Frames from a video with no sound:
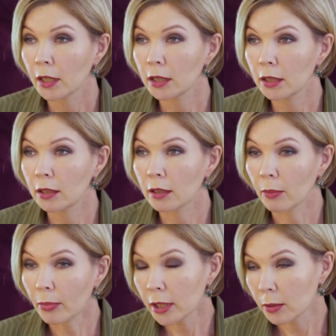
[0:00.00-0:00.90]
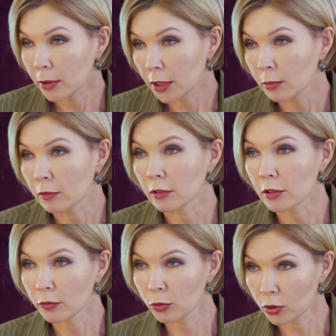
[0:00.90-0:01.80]
и компании
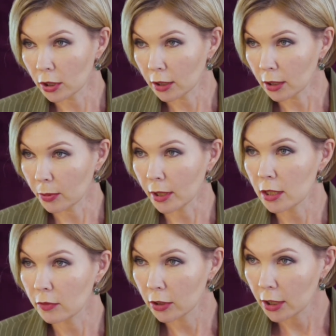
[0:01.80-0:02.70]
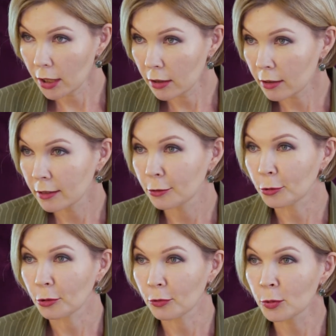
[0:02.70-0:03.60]
потребовался внутренний корпоративный тренер, то, в